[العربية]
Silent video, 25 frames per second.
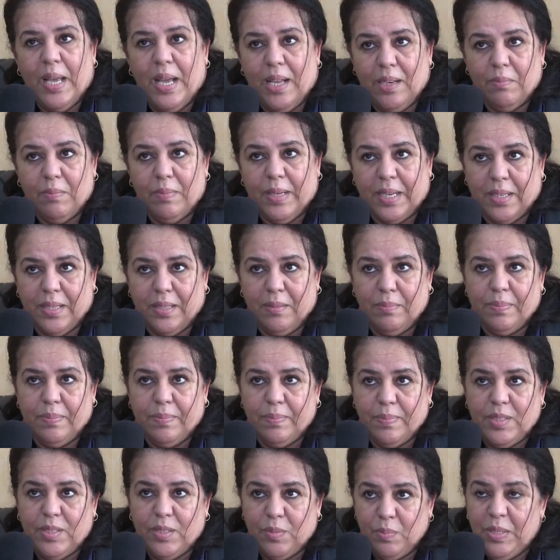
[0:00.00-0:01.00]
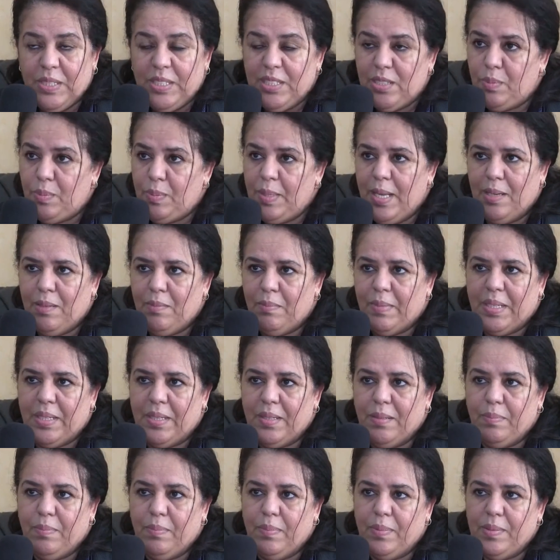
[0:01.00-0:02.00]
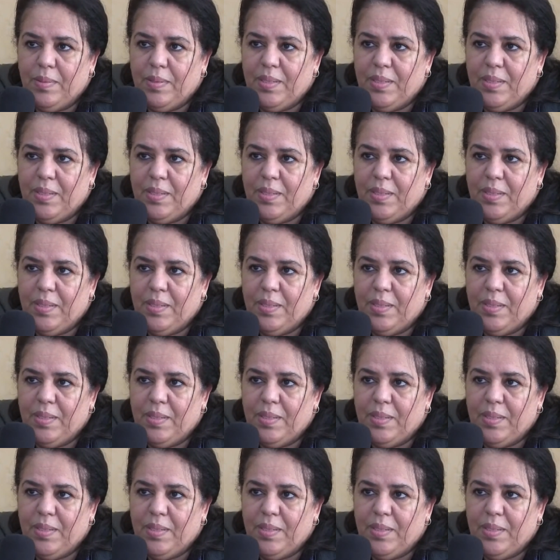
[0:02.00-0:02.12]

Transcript: بها المغرب تميز بها المغرب